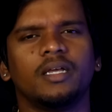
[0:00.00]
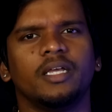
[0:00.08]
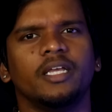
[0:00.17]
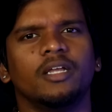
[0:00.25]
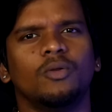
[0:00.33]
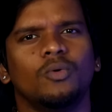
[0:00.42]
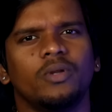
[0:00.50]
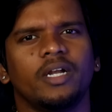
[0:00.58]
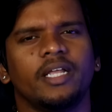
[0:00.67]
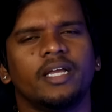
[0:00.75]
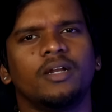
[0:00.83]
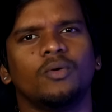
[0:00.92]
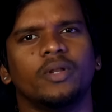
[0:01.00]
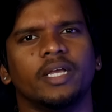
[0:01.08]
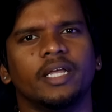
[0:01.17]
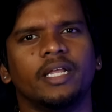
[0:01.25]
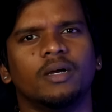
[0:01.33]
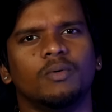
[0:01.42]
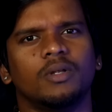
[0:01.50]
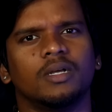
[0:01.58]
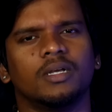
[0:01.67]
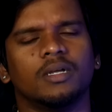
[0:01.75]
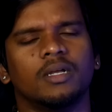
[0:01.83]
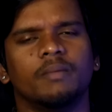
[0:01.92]
இங்கே நூரலியான்னு ஒரு ஏரியாவும்
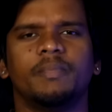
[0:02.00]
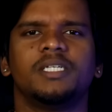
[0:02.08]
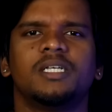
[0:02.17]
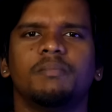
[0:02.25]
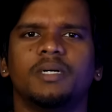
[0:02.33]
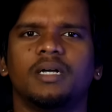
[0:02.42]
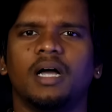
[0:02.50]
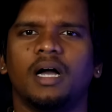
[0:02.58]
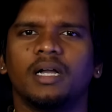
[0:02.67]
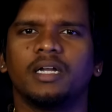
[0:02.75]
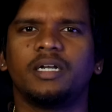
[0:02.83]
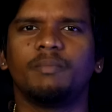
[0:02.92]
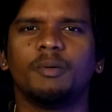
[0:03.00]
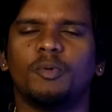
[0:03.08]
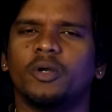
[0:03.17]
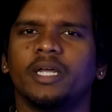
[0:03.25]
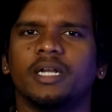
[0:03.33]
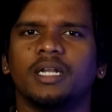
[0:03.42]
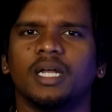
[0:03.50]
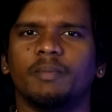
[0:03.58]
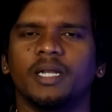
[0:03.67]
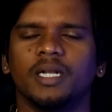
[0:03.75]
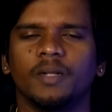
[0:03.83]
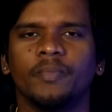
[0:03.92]
இருக்குது பேசாமல் அங்கே ட்ரிப்பு போனால் என்ன
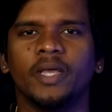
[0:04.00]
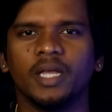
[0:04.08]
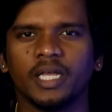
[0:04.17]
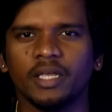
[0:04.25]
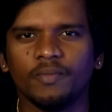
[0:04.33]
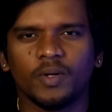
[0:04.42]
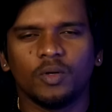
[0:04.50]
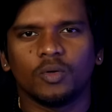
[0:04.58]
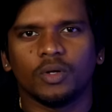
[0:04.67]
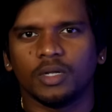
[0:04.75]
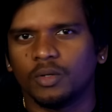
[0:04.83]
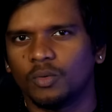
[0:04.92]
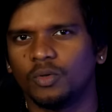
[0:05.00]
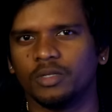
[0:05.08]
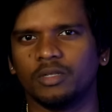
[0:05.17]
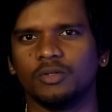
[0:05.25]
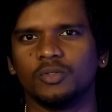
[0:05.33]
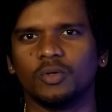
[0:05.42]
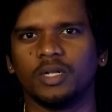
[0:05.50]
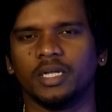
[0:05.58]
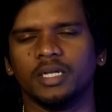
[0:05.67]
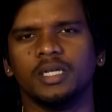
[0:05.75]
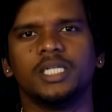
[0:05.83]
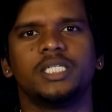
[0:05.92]
அப்படின்னு இவங்களுக்குள்ள ஒருத்தரும் சொல்ல
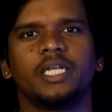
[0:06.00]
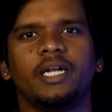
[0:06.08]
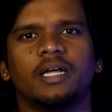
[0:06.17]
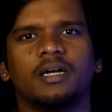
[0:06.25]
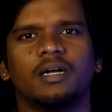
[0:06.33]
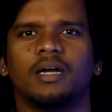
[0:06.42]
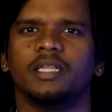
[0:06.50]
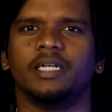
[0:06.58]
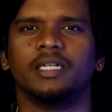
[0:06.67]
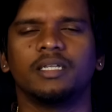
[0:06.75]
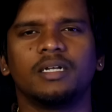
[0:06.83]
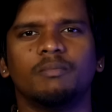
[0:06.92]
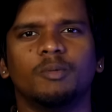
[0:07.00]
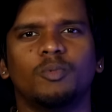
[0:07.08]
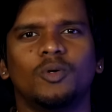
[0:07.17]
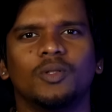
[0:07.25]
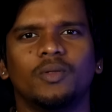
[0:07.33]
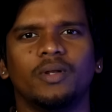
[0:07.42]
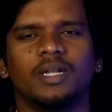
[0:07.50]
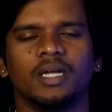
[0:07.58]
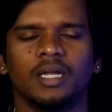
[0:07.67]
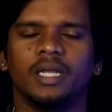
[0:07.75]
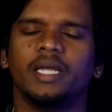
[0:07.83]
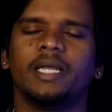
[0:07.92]
சரிடா அந்த இடத்துக்கு நம்ம போனதும் இல்லை
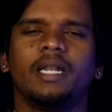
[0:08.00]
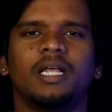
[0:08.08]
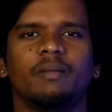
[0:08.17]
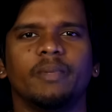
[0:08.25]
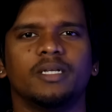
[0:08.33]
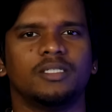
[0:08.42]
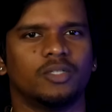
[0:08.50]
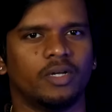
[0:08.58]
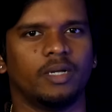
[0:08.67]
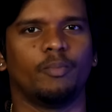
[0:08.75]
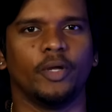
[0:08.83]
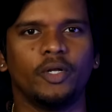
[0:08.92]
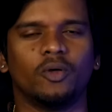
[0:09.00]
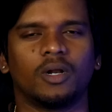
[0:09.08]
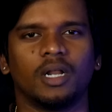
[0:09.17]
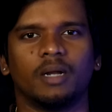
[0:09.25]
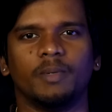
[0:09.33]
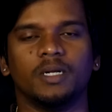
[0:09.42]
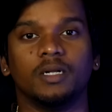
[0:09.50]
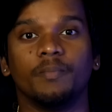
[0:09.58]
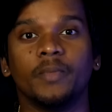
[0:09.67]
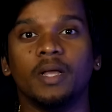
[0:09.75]
எல்லாருமே ஜாலியாக போயிட்டு வரலாம் அப்படின்னு